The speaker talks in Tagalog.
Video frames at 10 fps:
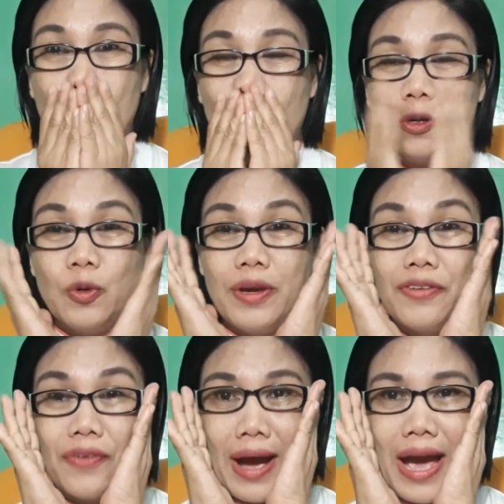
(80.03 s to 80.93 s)
we're doing
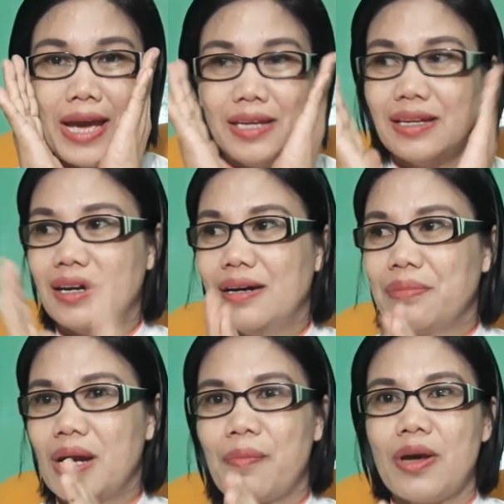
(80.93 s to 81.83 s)
fine. Uh,
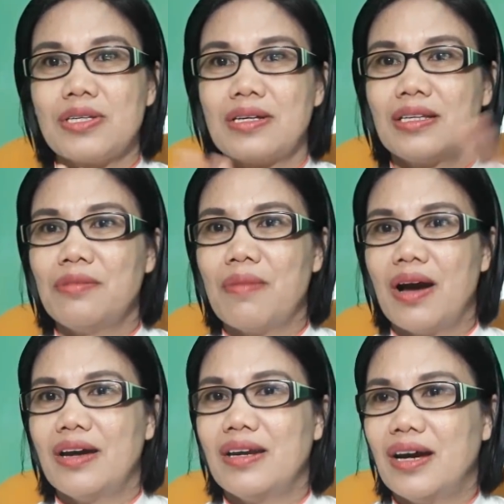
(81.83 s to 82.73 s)
pinapayos na natin
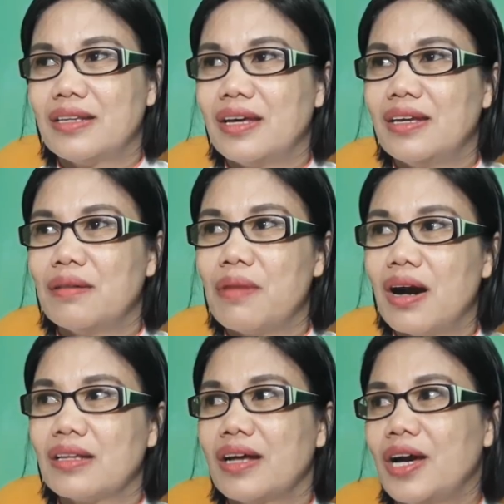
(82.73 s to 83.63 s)
bahay natin,
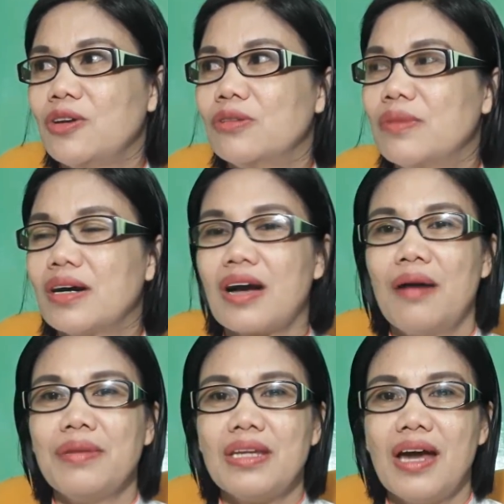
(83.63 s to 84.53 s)
nabaha tayo, mga
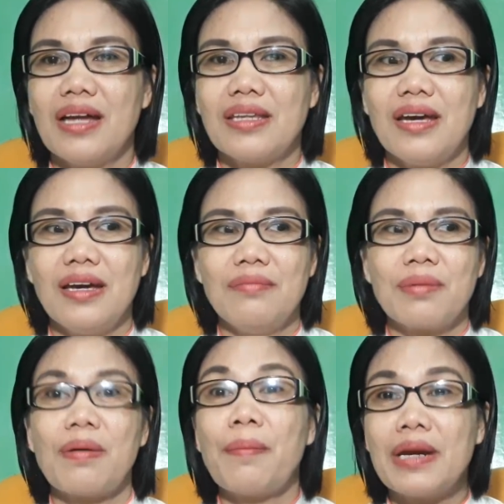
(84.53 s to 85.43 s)
gamit natin,
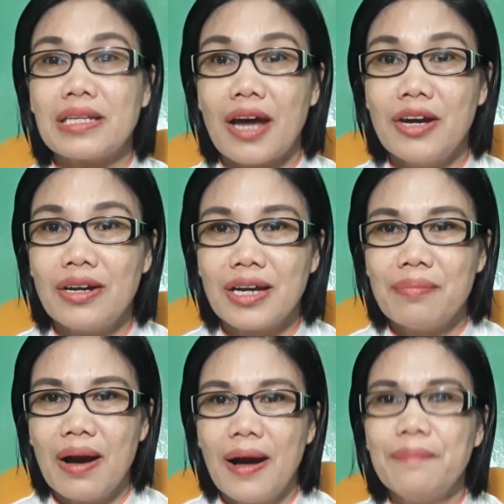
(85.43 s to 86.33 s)
magpapalit tayo ng
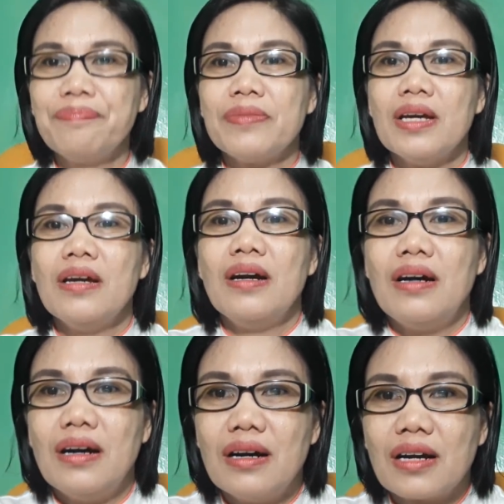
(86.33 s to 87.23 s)
iba.
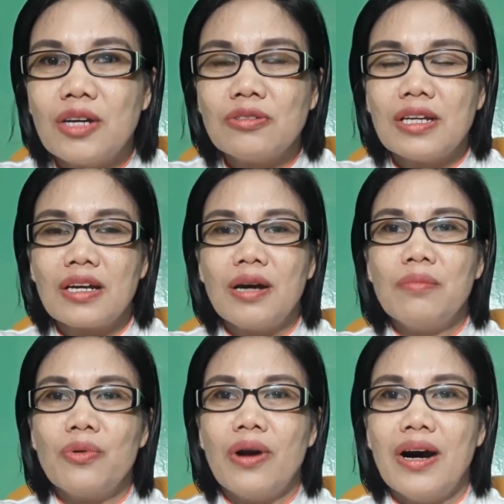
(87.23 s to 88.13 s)
Uh, ganun talaga ang
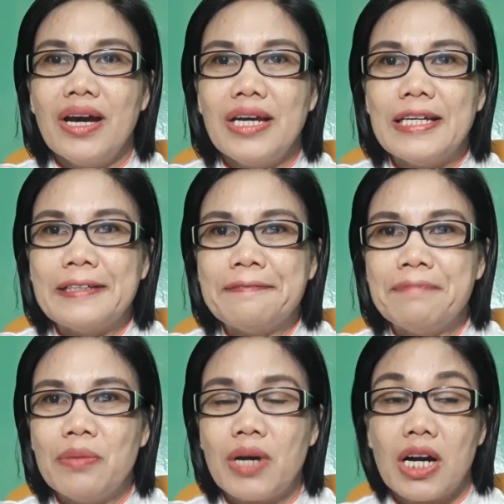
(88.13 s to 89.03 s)
buhay.
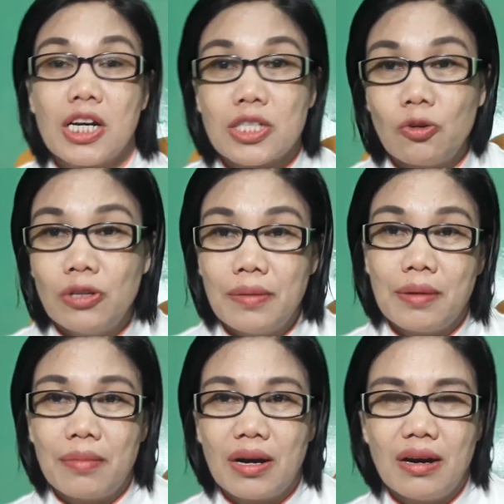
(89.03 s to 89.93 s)
May mga, sakuna,
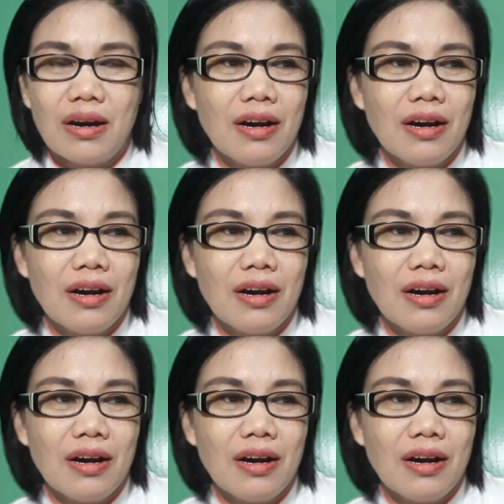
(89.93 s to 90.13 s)
may mga,